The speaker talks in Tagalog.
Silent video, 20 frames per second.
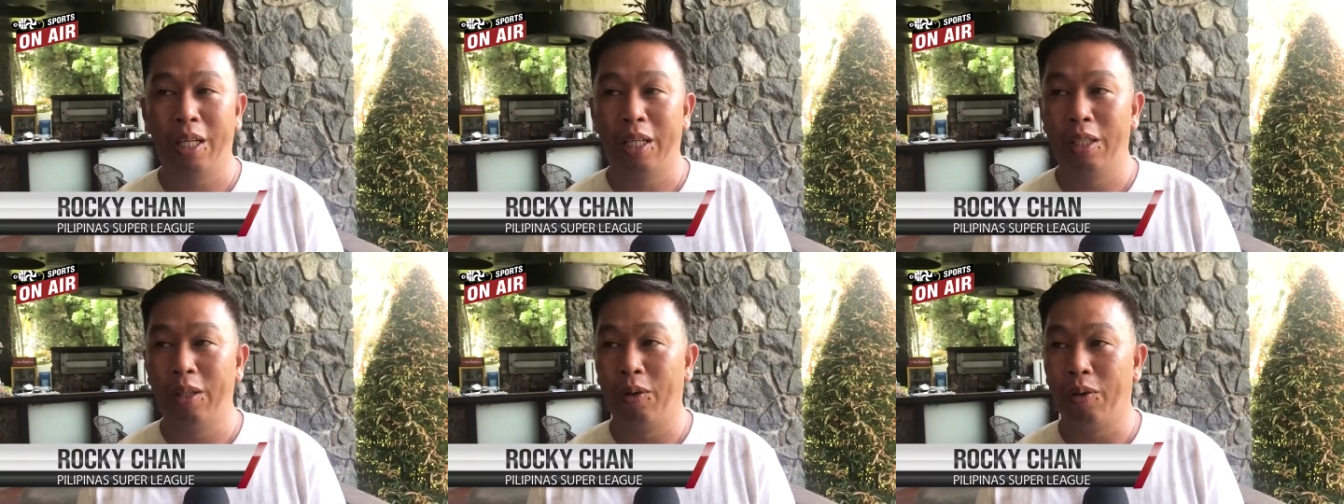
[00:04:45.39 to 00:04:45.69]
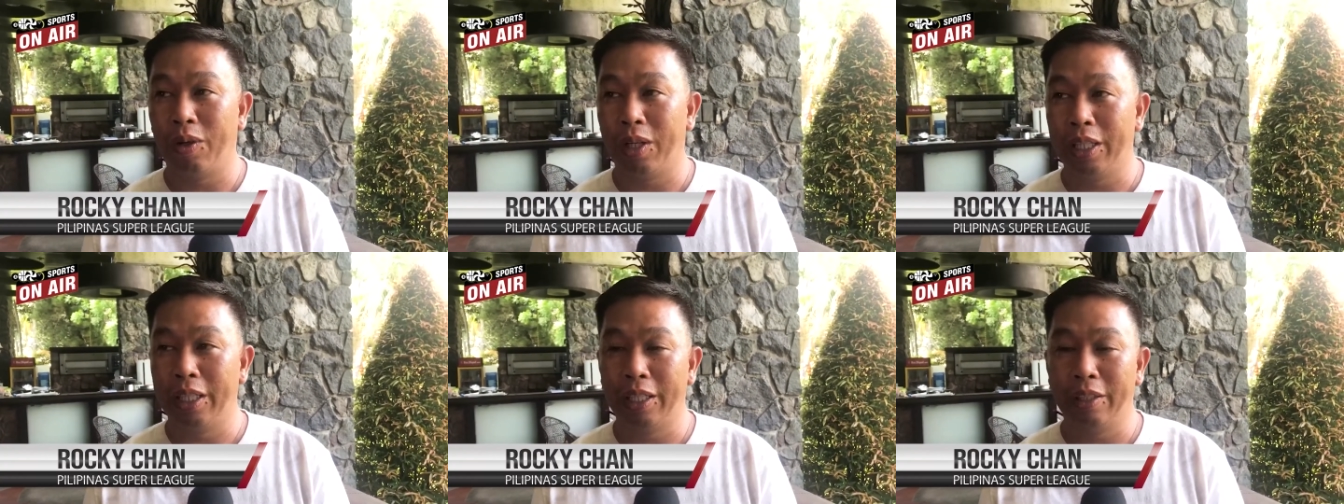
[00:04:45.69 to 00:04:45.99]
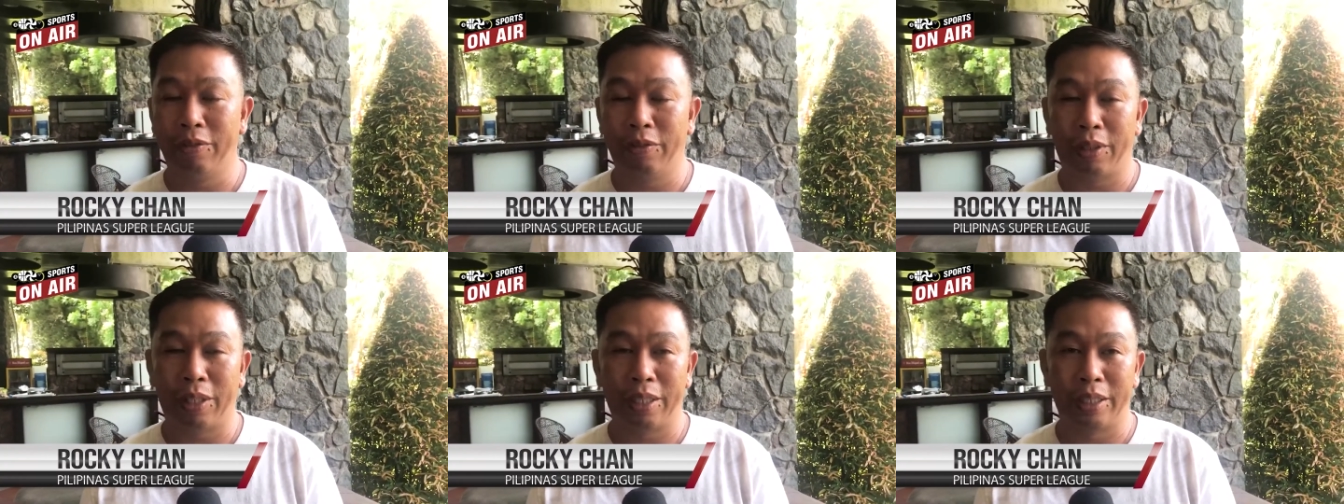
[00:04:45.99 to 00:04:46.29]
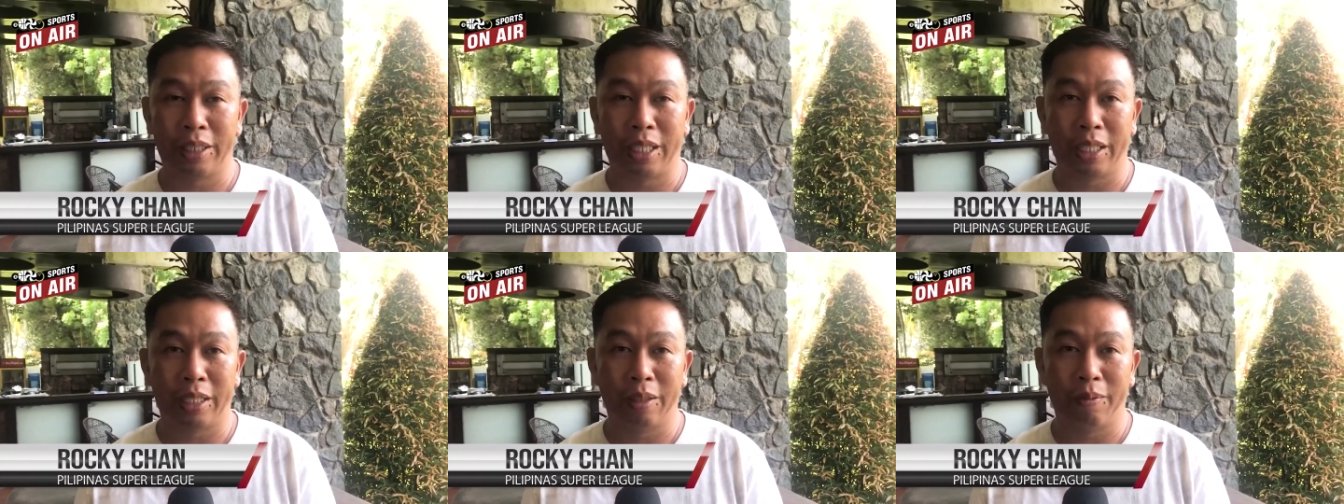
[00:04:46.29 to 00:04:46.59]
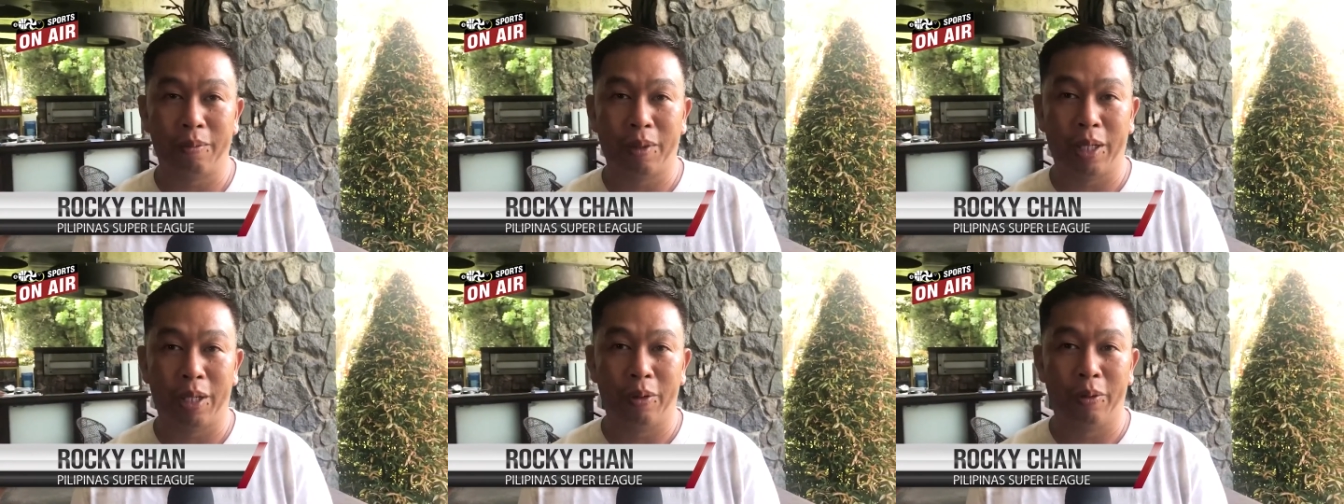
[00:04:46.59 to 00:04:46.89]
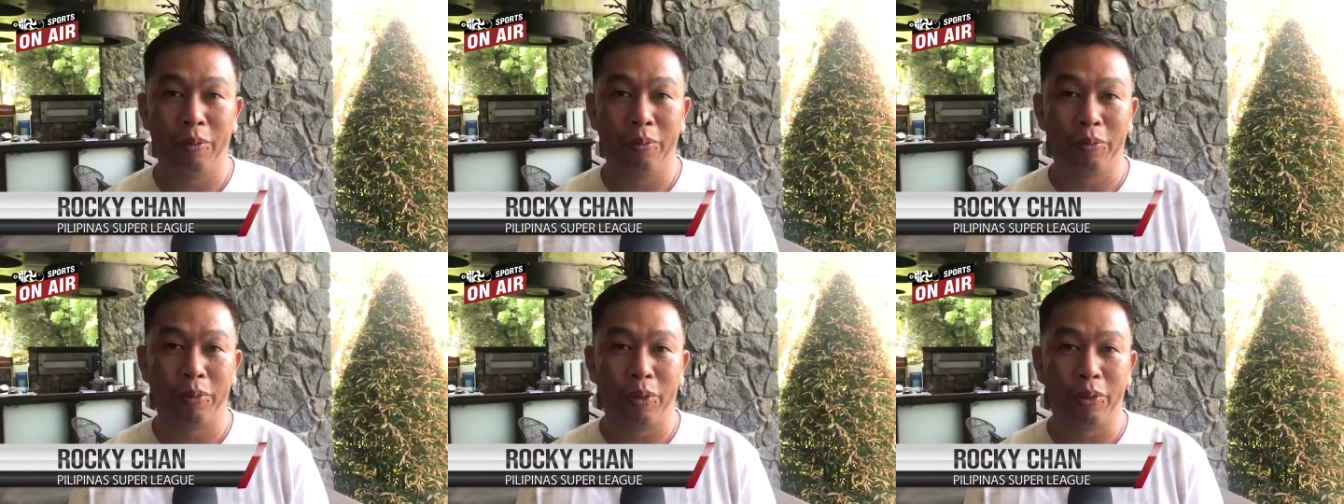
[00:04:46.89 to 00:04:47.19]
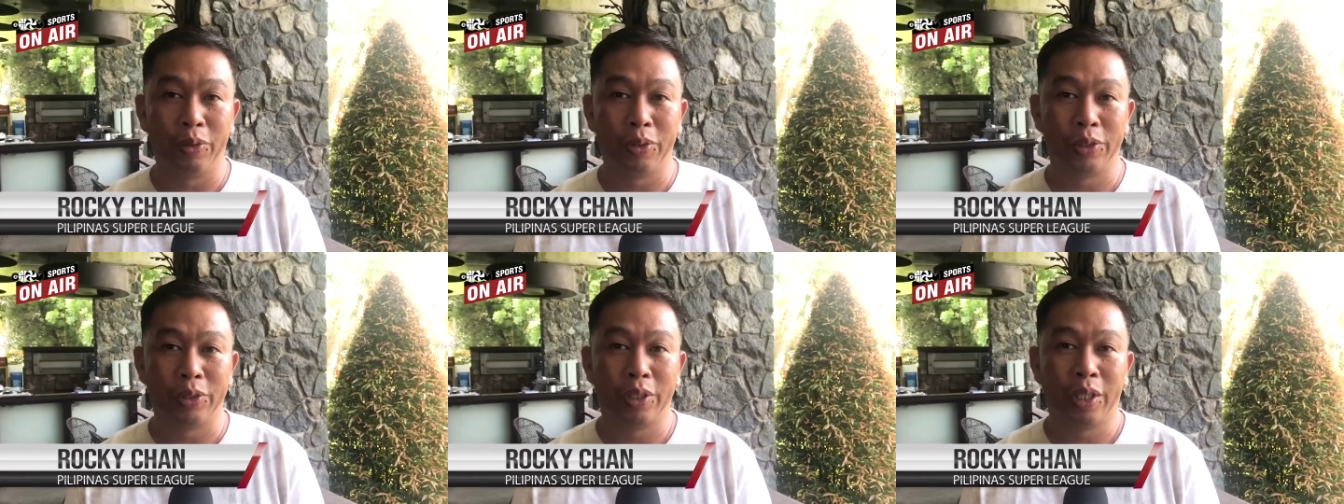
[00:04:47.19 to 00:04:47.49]
locally para sa ating mga
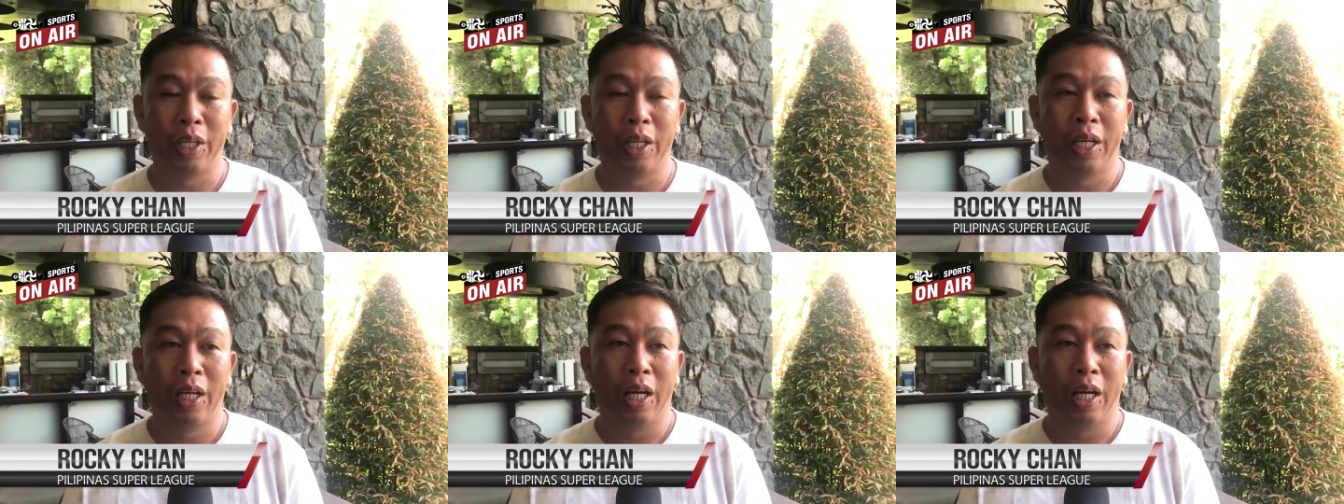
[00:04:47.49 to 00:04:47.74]
homegrowns.